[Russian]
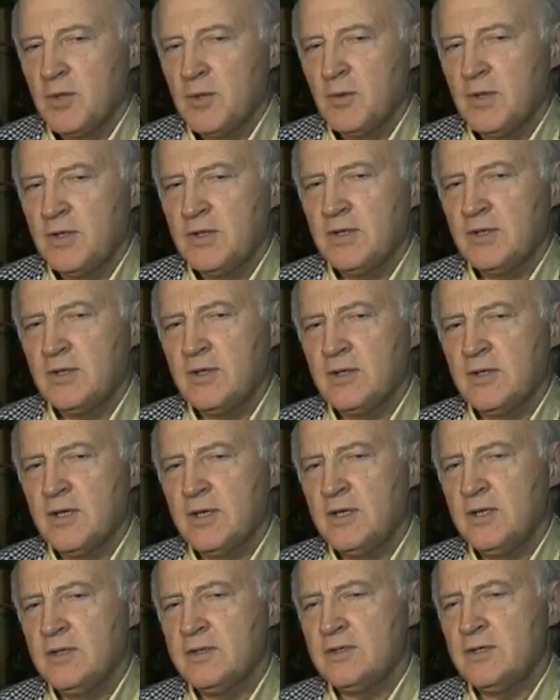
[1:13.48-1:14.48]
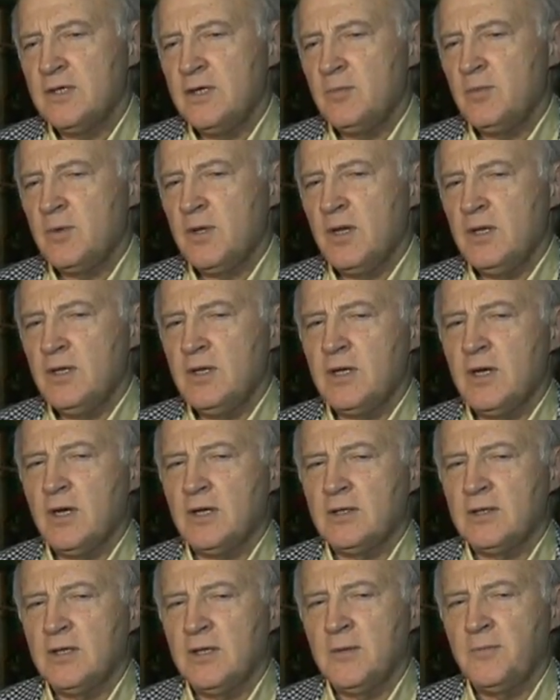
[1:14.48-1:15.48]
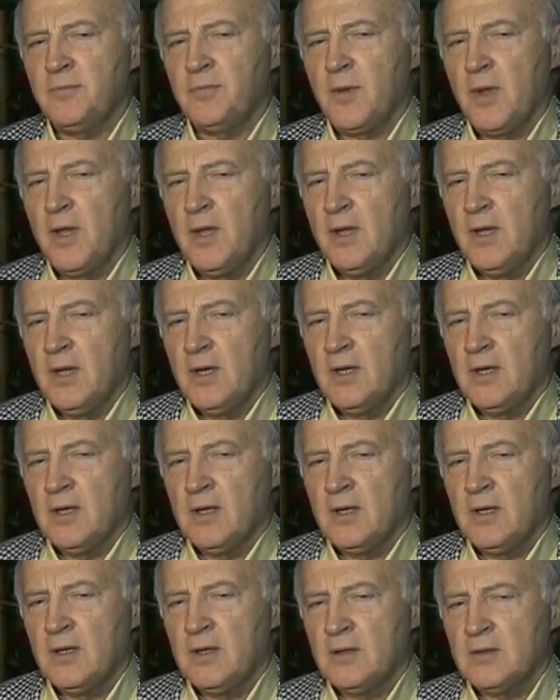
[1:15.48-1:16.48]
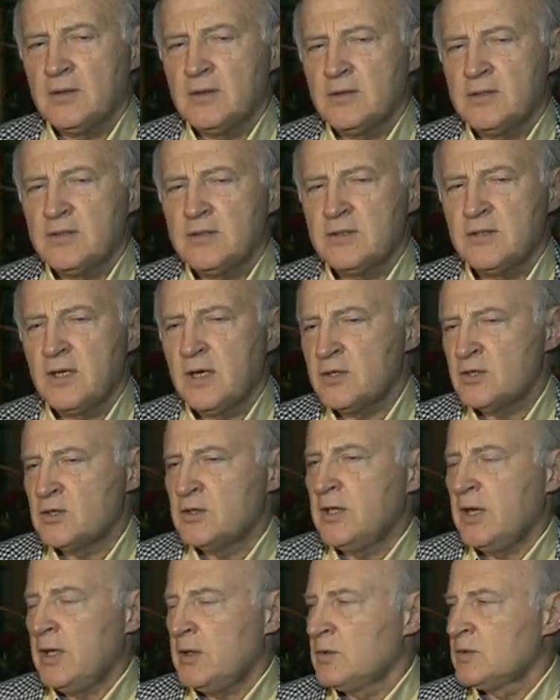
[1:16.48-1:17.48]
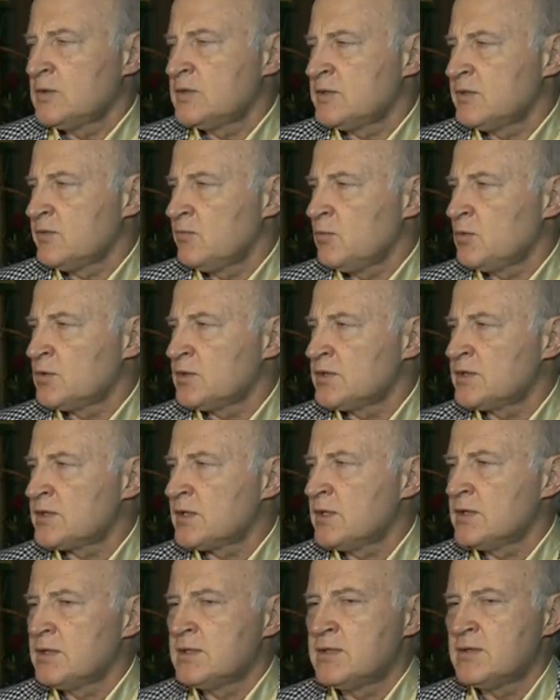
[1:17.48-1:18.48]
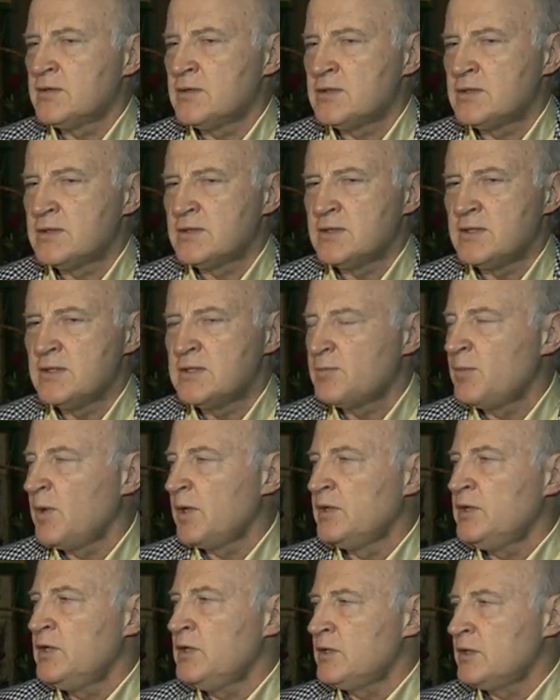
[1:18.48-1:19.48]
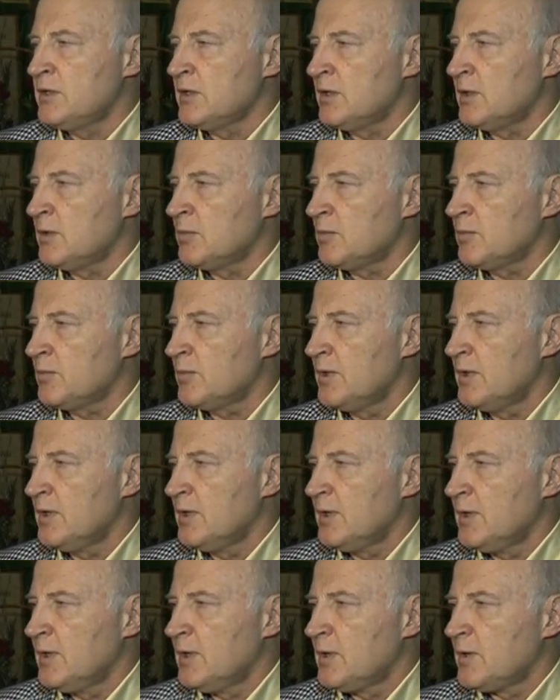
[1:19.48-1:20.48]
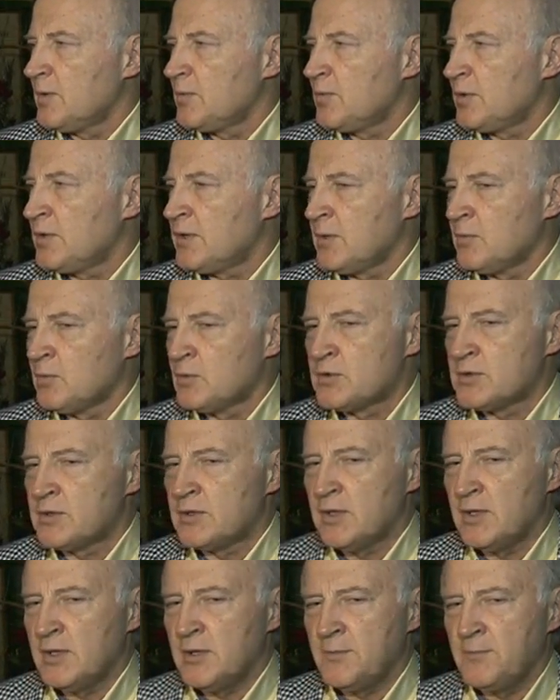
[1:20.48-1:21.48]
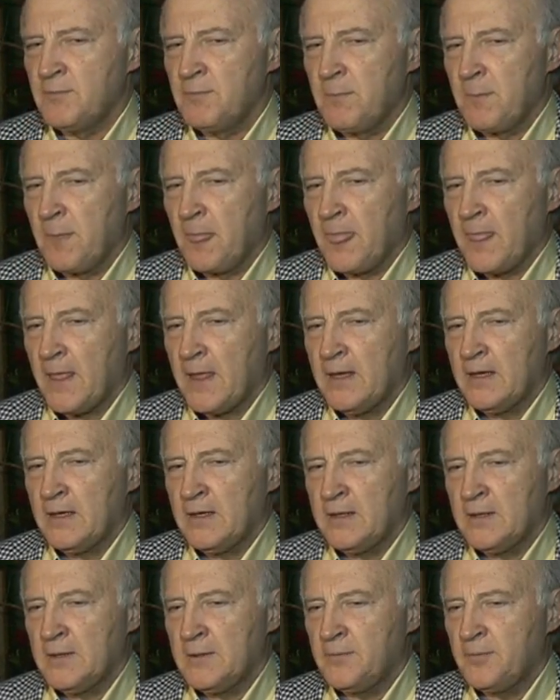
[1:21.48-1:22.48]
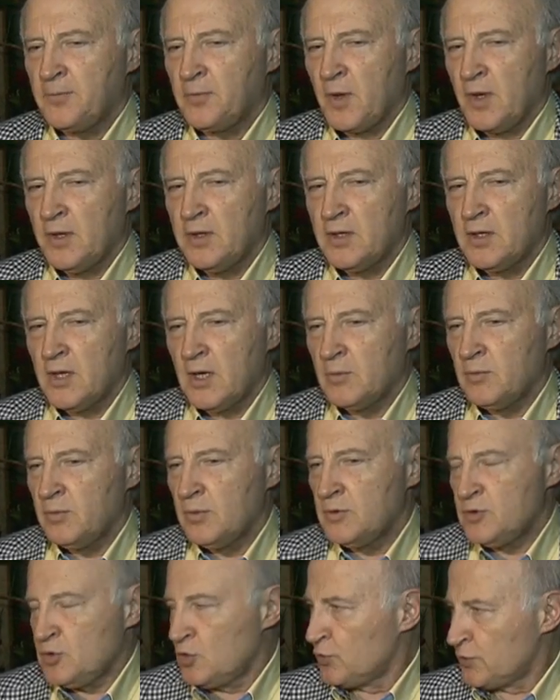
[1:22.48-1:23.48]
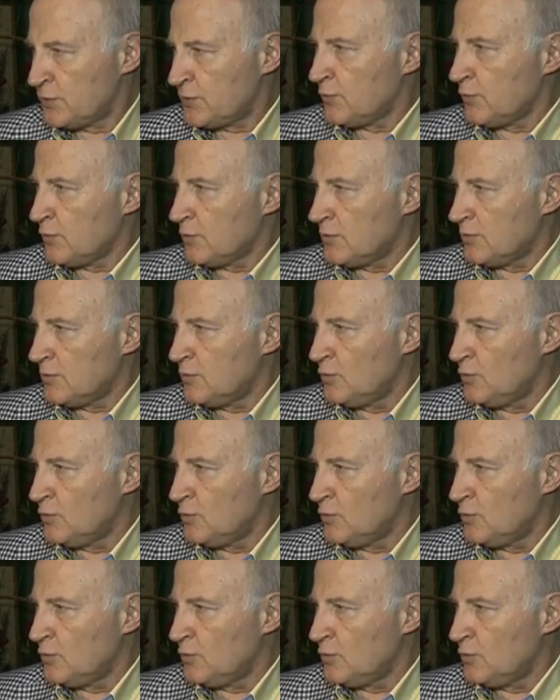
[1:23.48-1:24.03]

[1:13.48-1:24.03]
Понимаете, эти такие скрипки, они как-то э, срождаются, можно сказать, с исполнителем. Потому что Эм, они как бы чувствуют